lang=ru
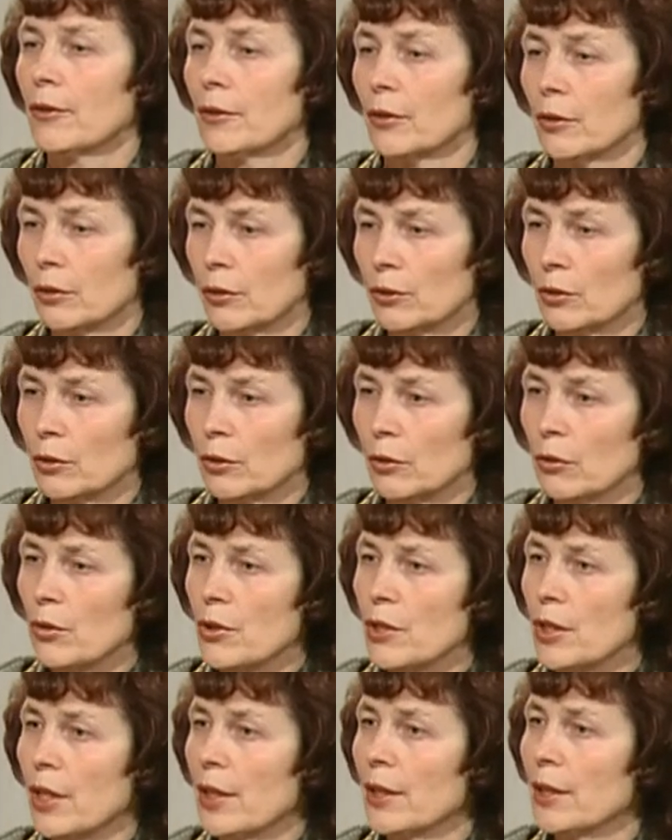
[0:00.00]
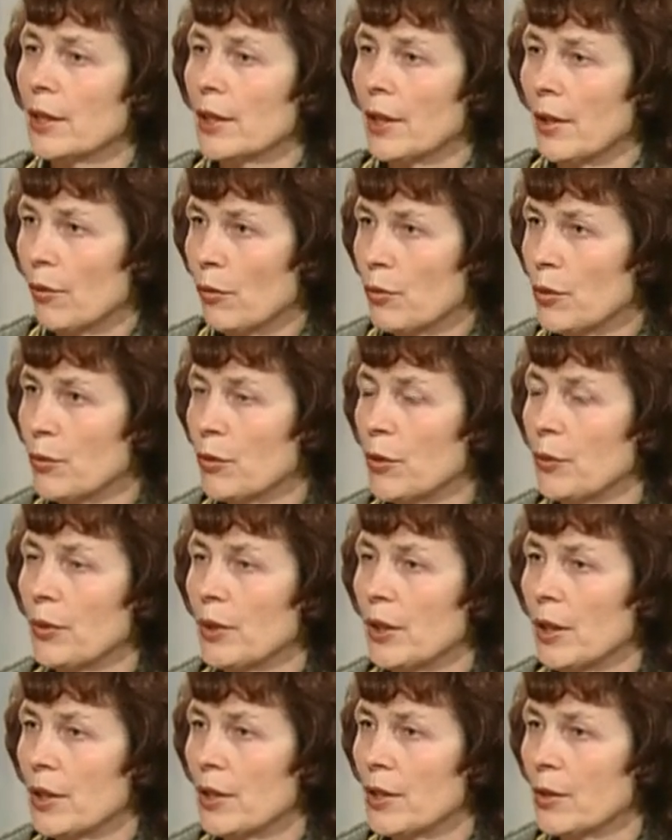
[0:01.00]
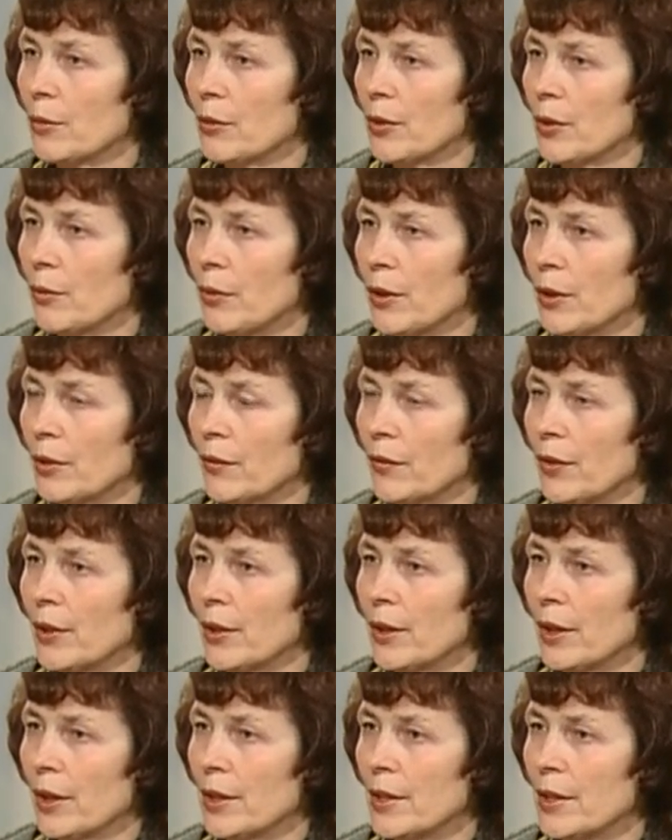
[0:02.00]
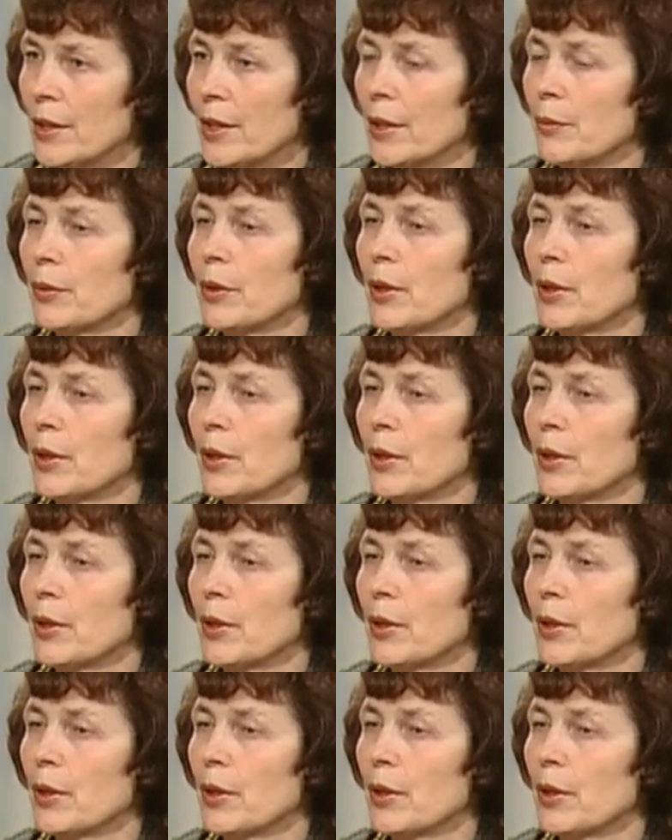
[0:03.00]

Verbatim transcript: Э, с другой стороны, я, в общем-то, прекрасно понимаю твоих родителей,